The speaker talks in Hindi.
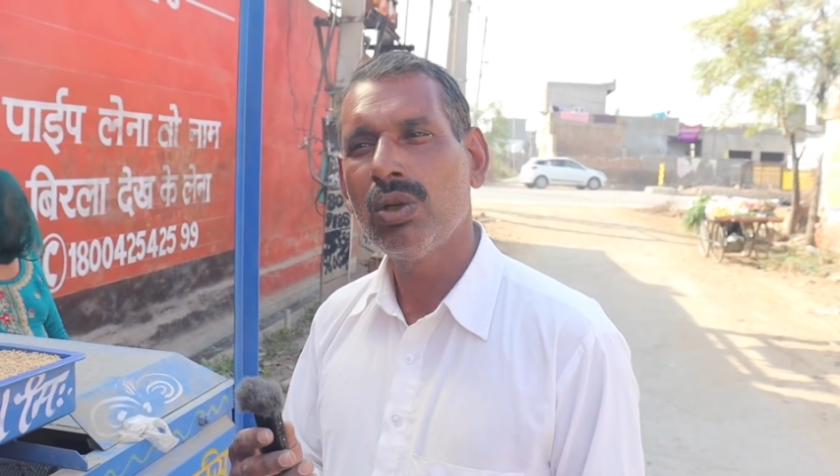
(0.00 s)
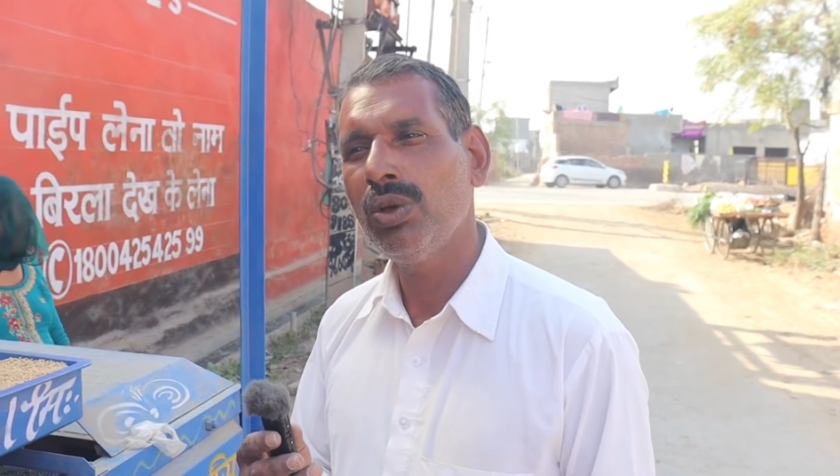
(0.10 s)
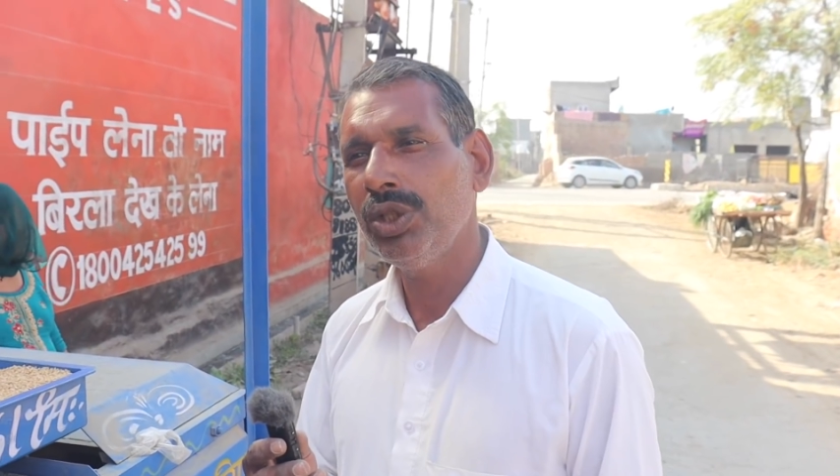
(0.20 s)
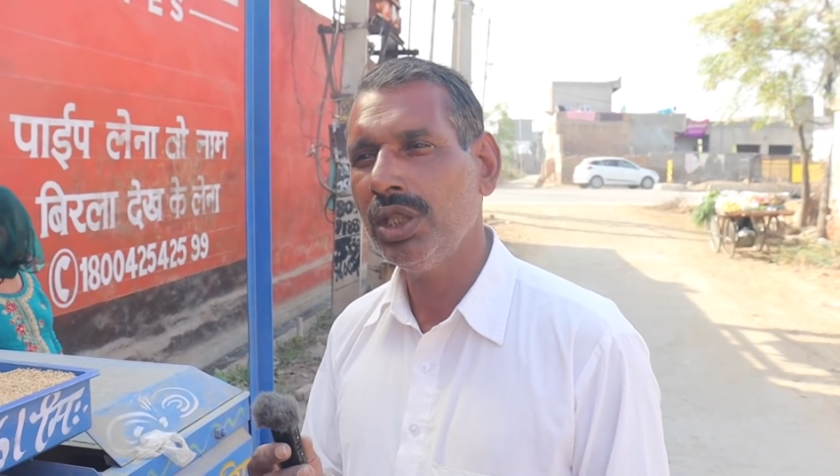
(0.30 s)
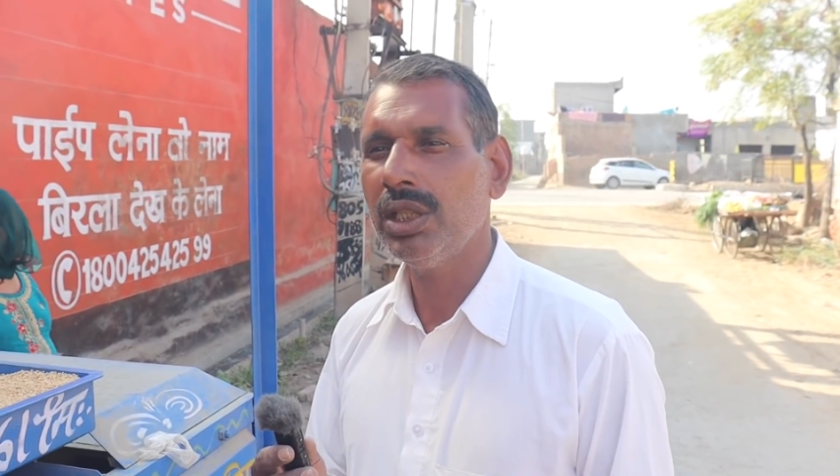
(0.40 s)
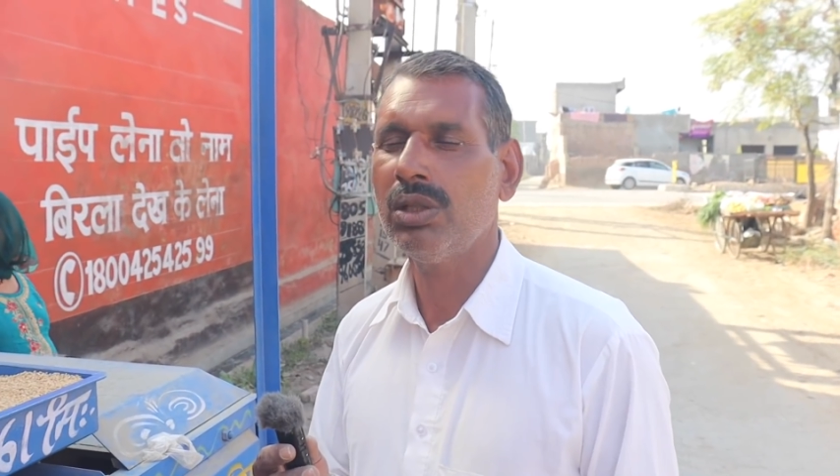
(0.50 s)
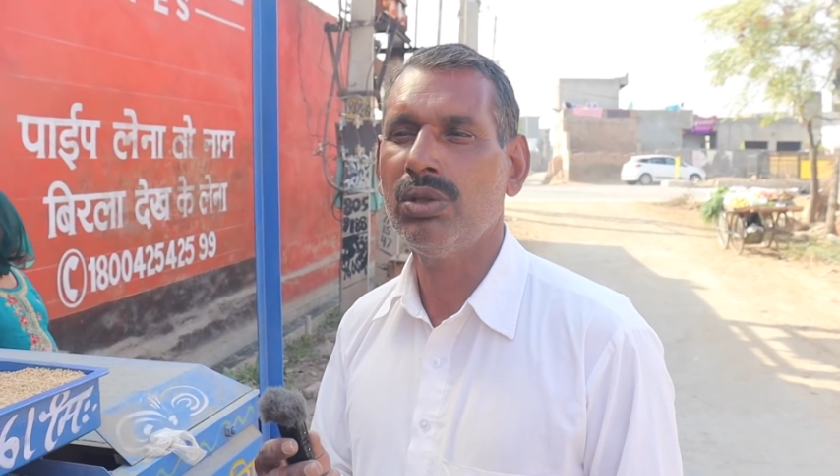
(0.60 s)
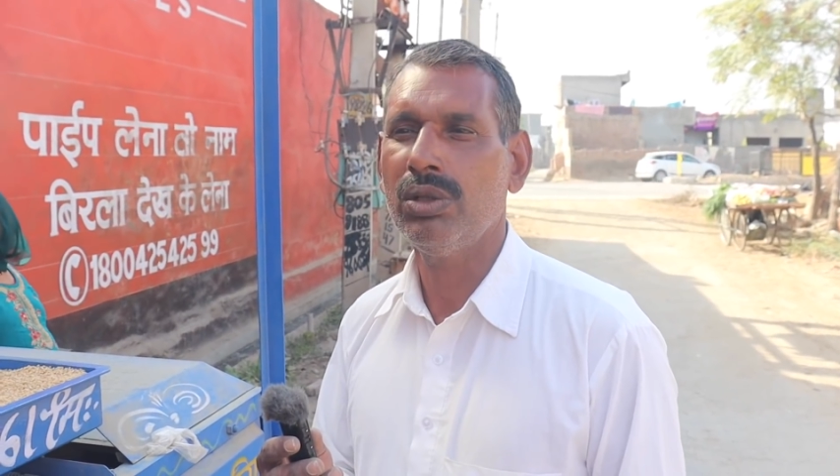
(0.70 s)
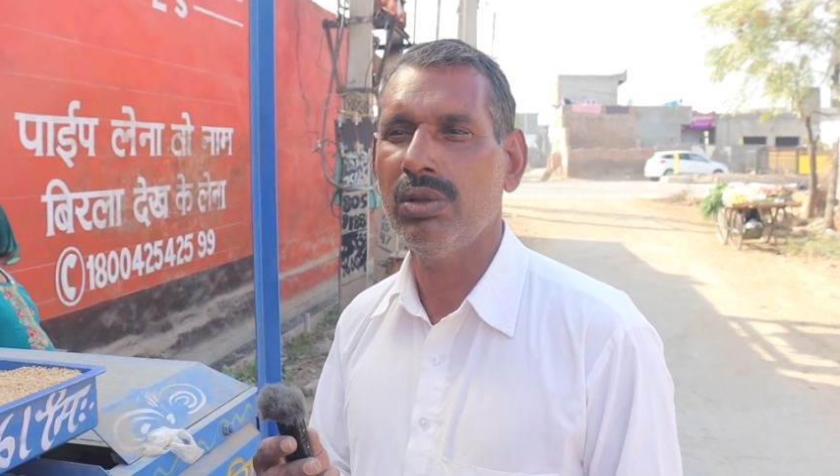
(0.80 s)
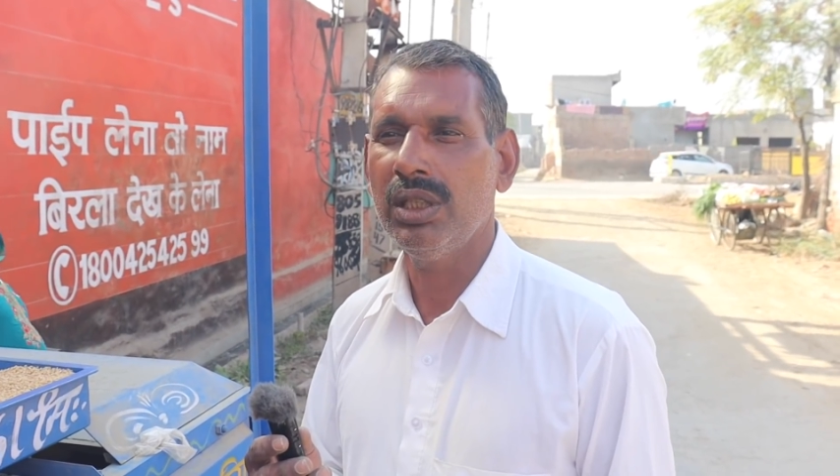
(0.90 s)
कोई दिक्कत को
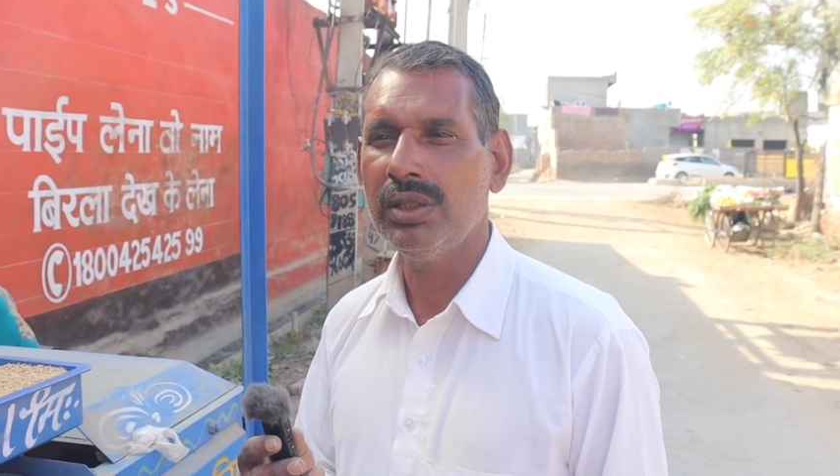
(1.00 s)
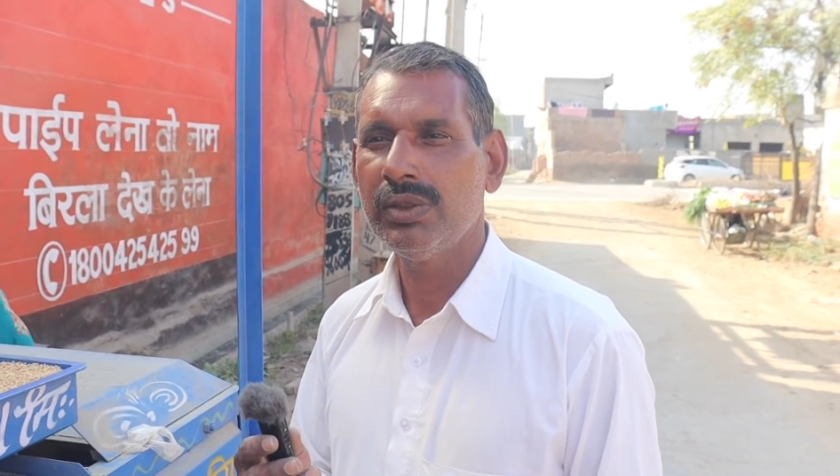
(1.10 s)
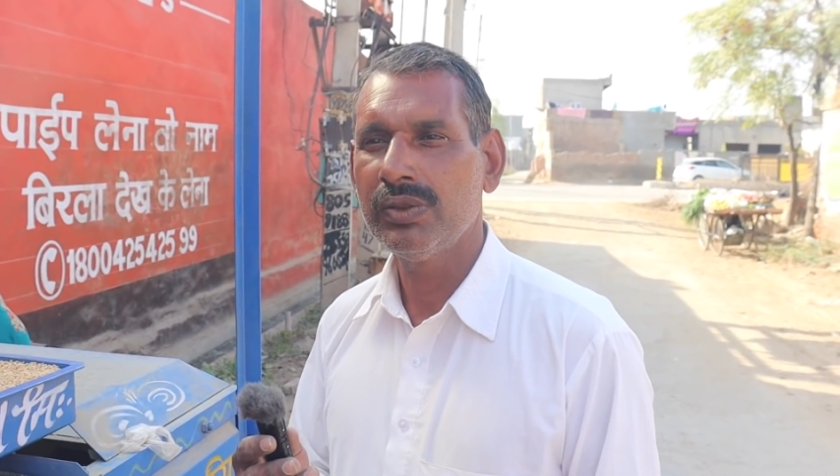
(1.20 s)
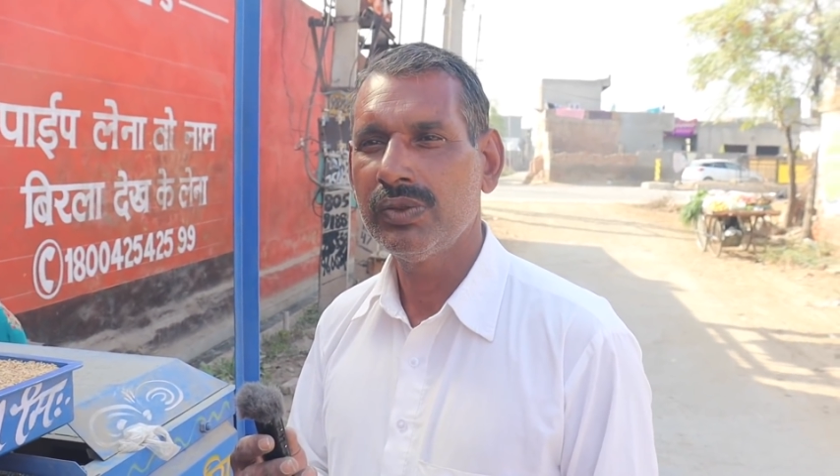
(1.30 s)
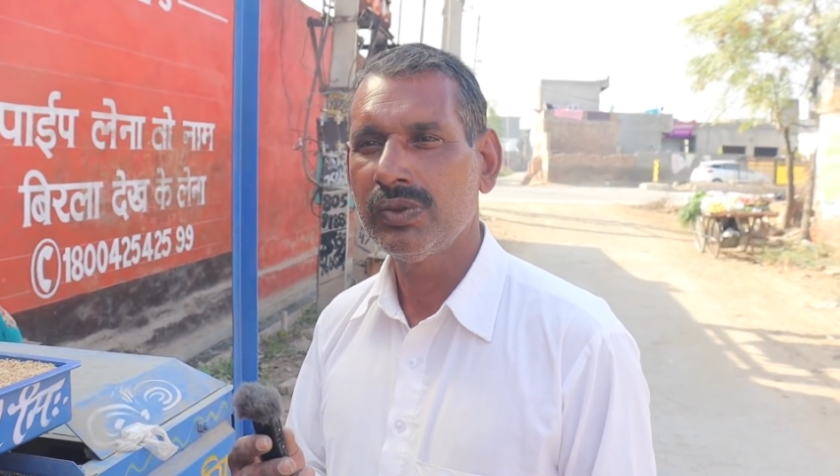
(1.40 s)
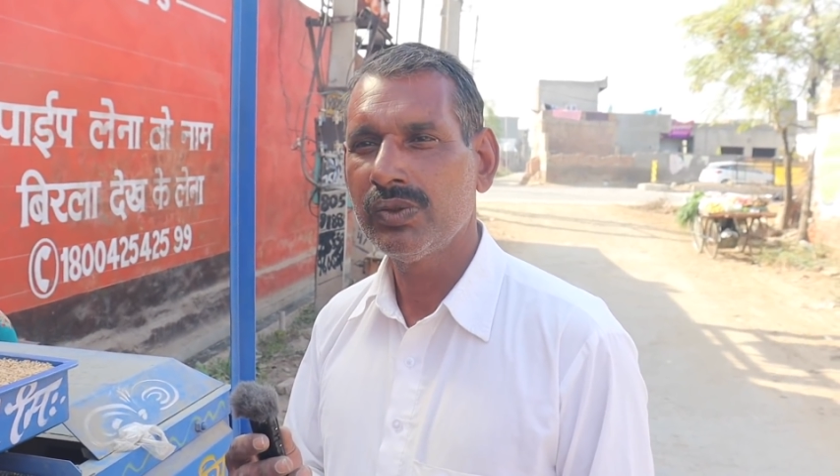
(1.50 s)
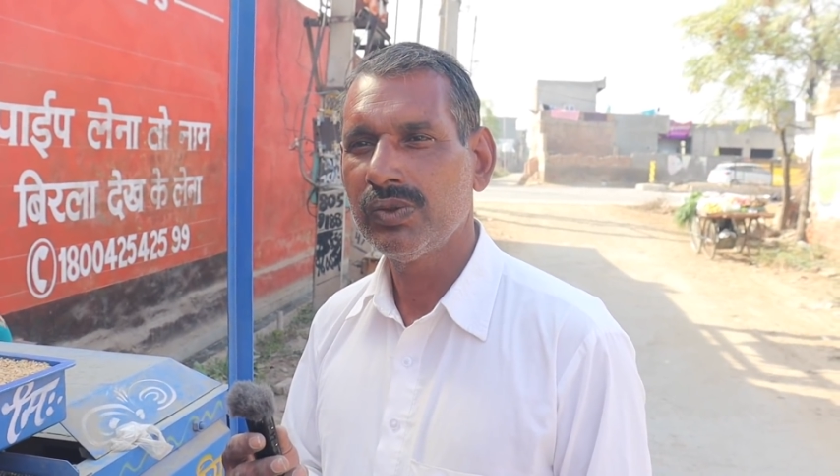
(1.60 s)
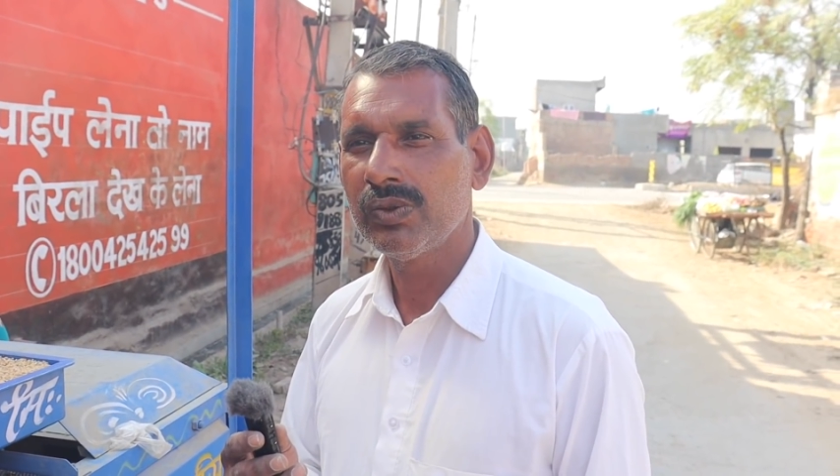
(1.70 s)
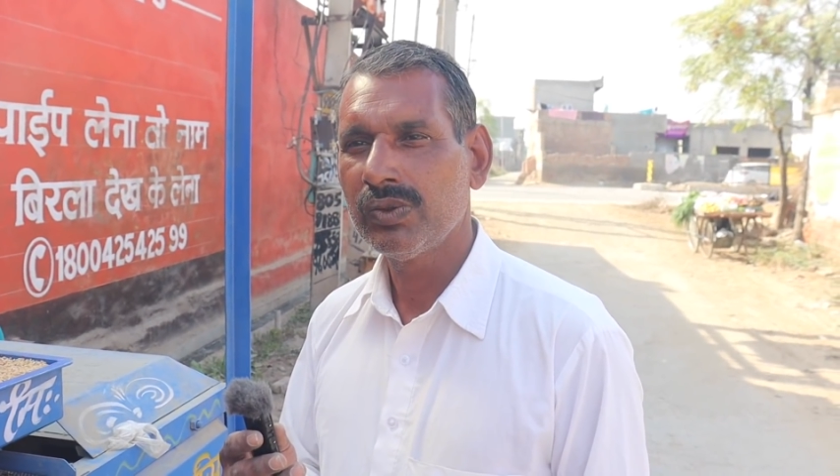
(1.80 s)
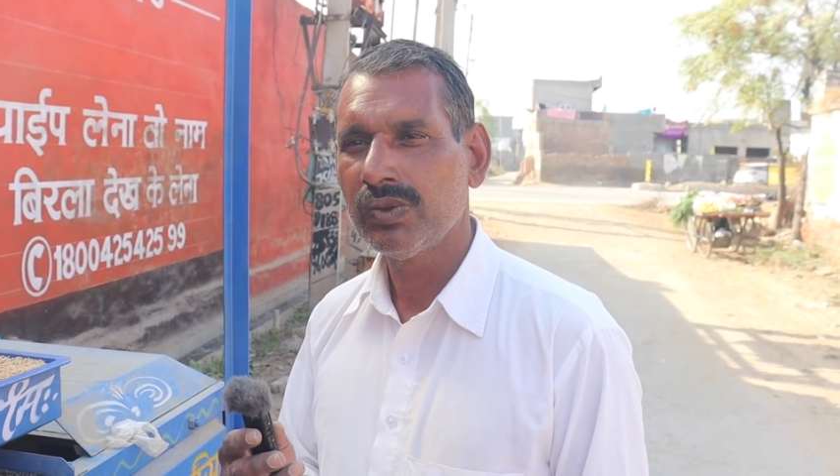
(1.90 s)
नहीं हुआ
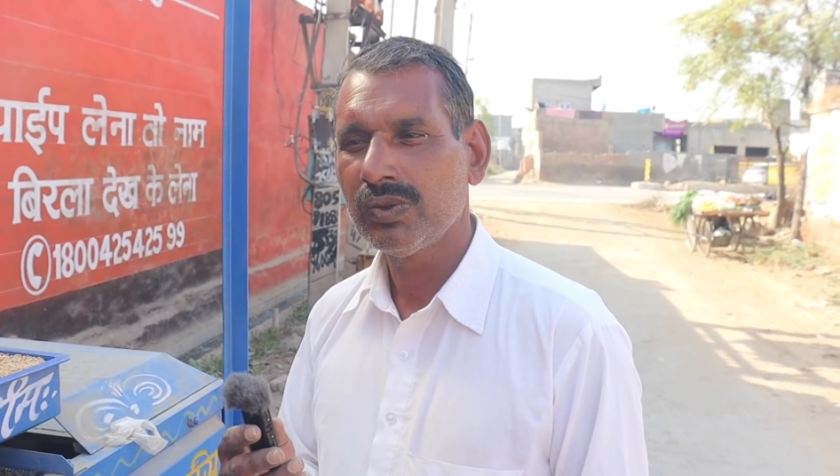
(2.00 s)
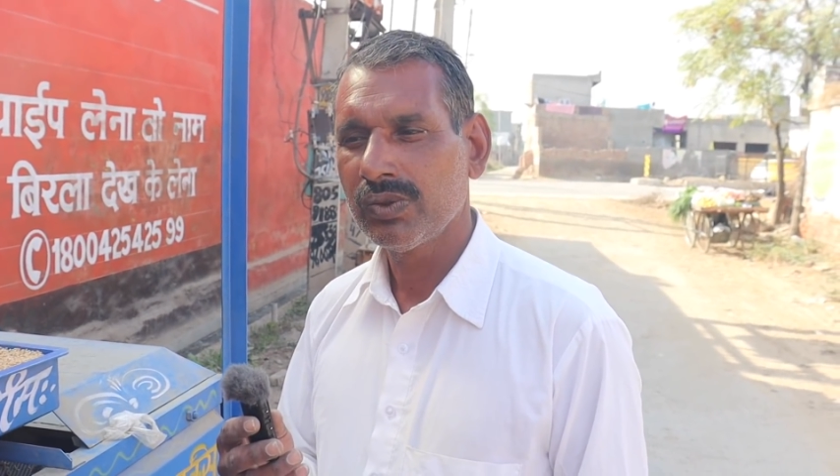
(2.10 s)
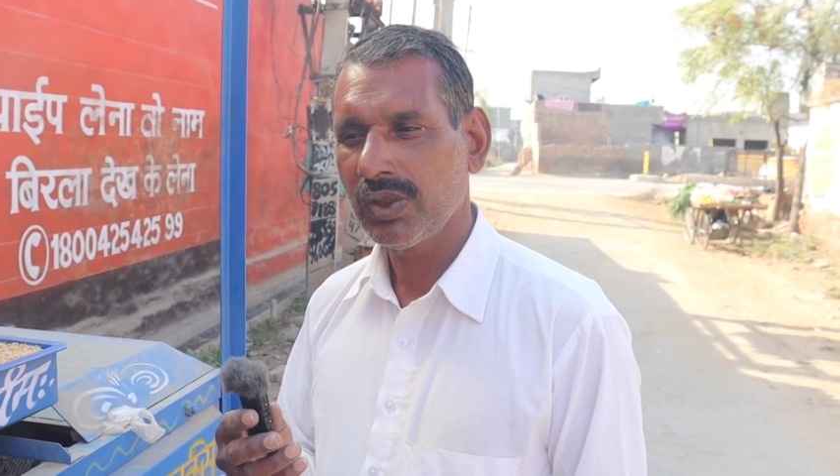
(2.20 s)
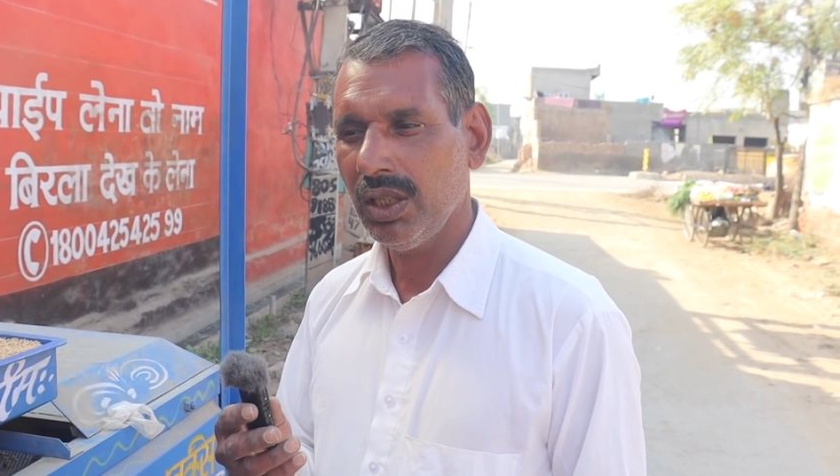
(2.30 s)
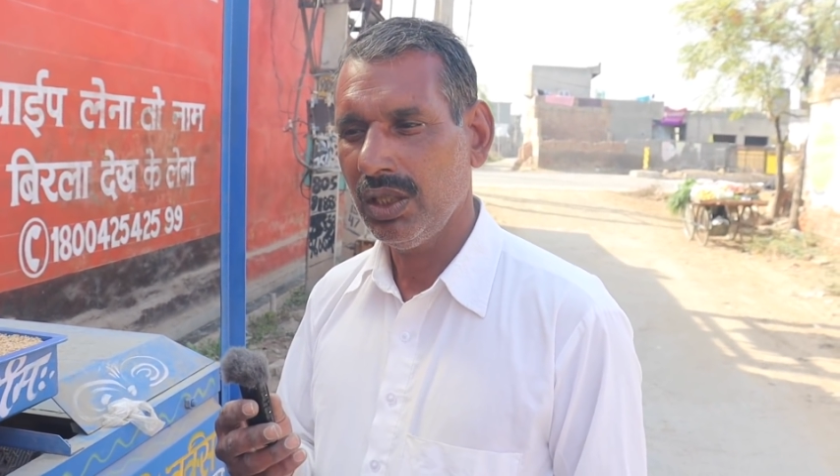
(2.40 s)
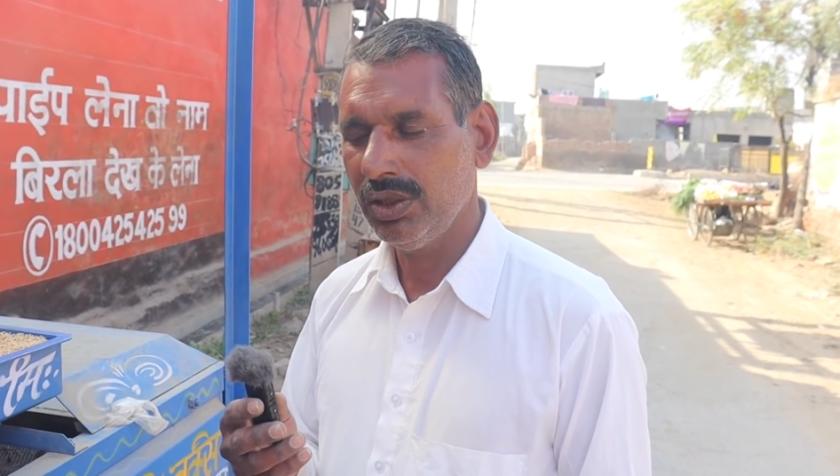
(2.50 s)
अच्छा हाँ,